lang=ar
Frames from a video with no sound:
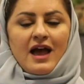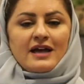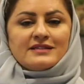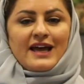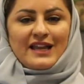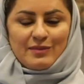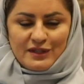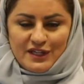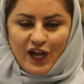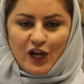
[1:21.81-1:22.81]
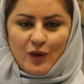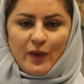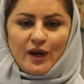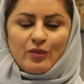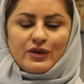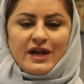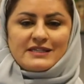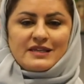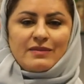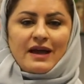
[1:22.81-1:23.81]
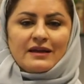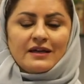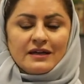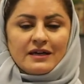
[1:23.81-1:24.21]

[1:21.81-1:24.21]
أساليب التعلم المناسبة له